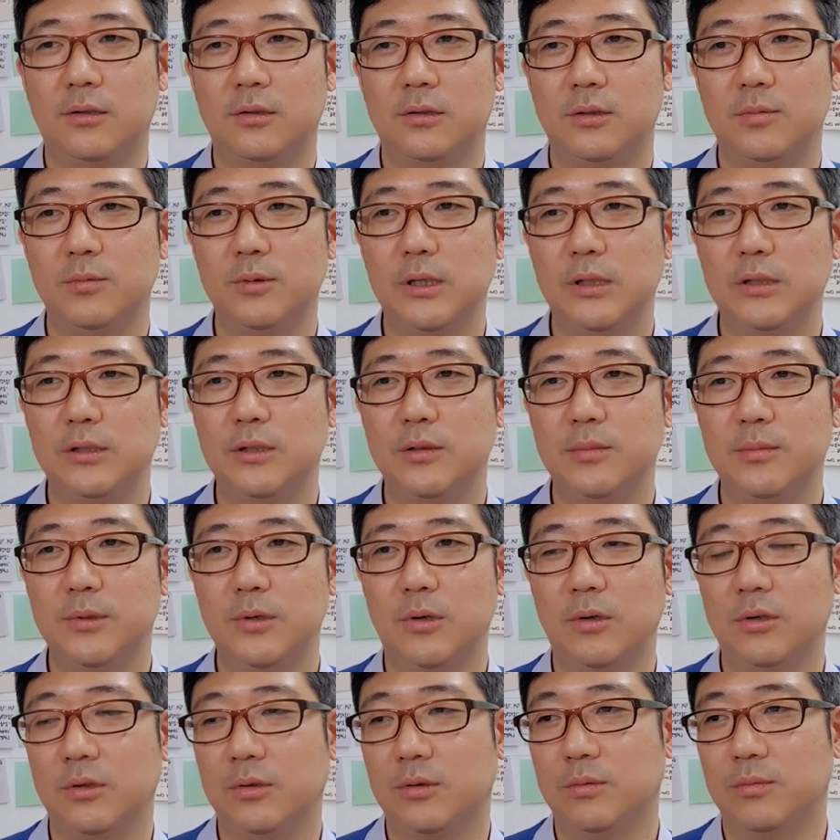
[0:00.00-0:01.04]
팀장님이
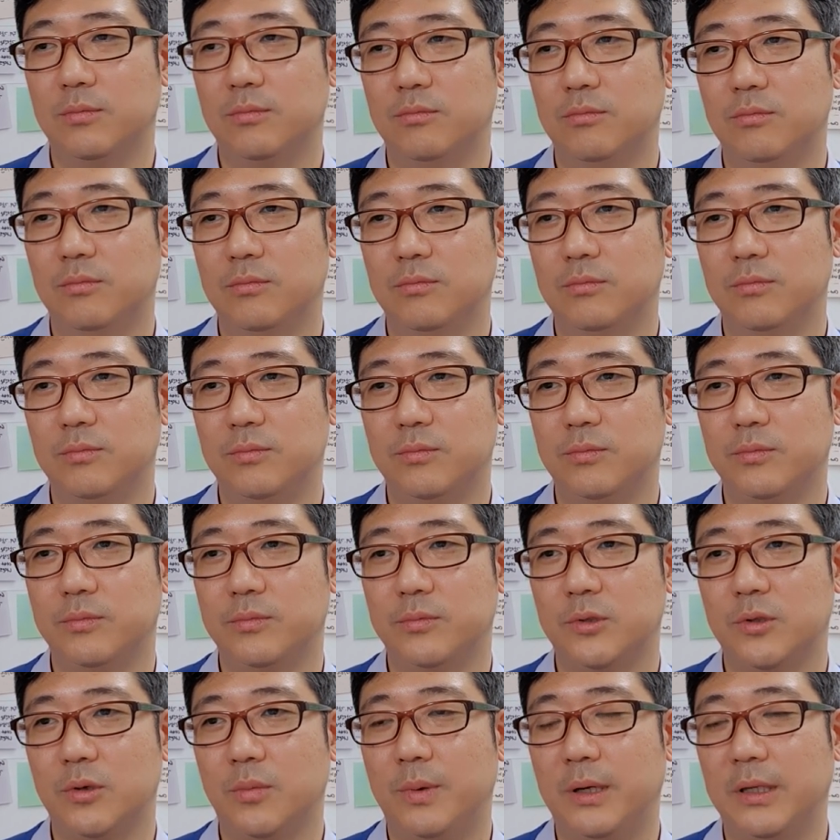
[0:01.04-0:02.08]
여기서
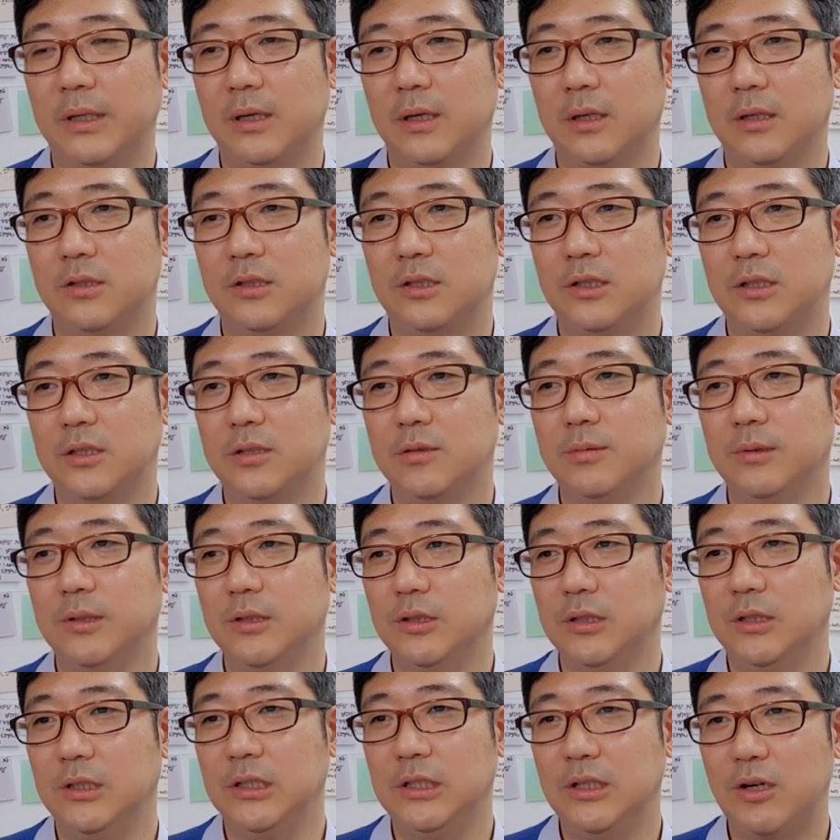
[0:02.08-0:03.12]
저 바닥에 지금
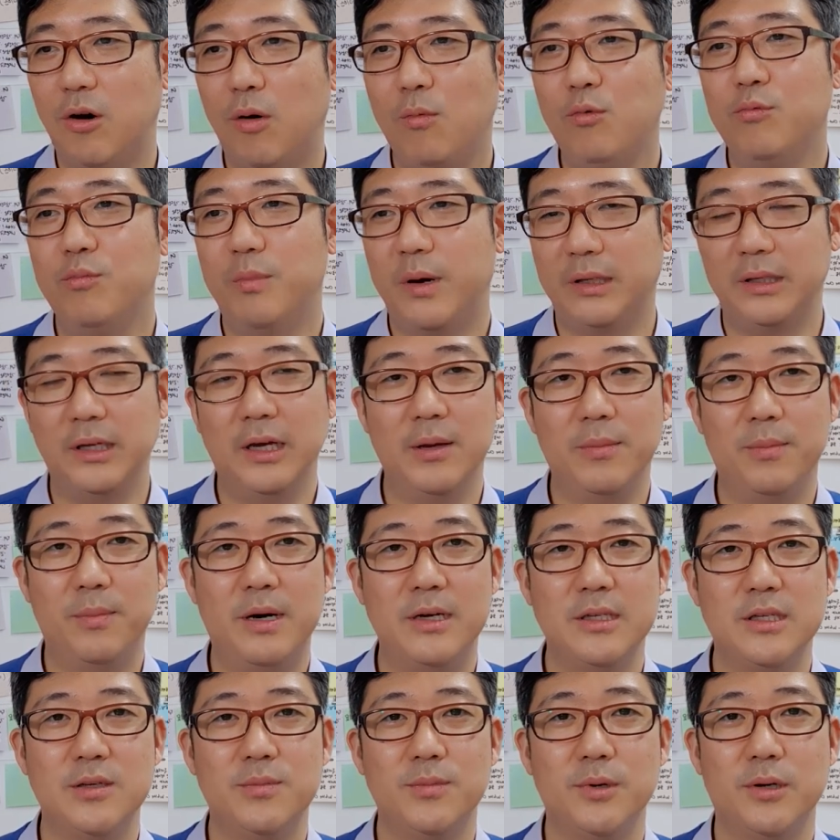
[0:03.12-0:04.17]
이, 이 검은 바다에
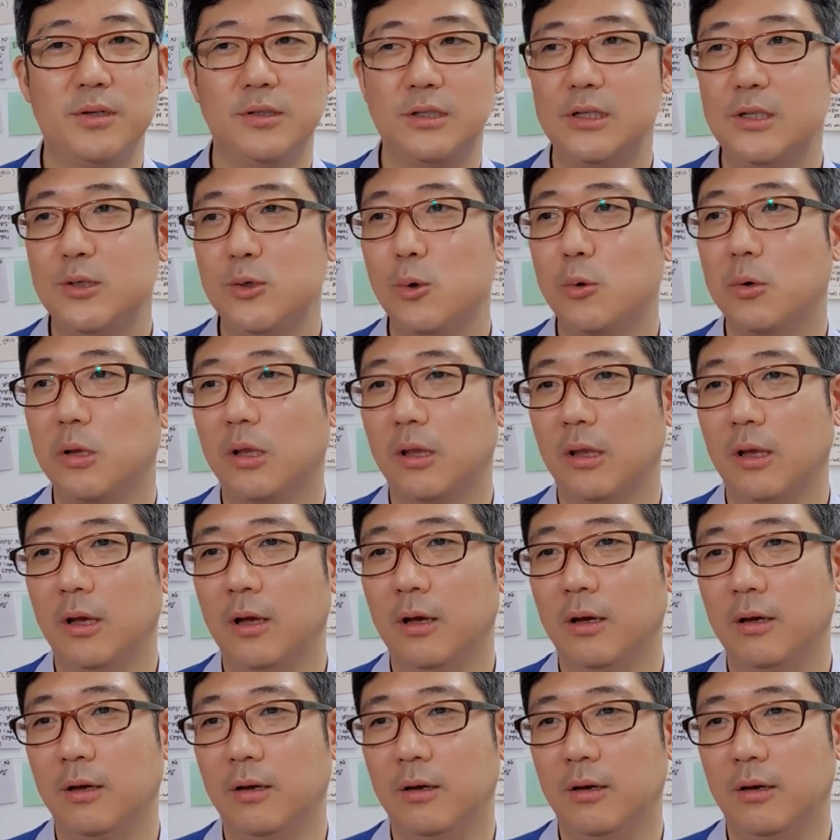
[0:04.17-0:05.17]
빠지면 실종인데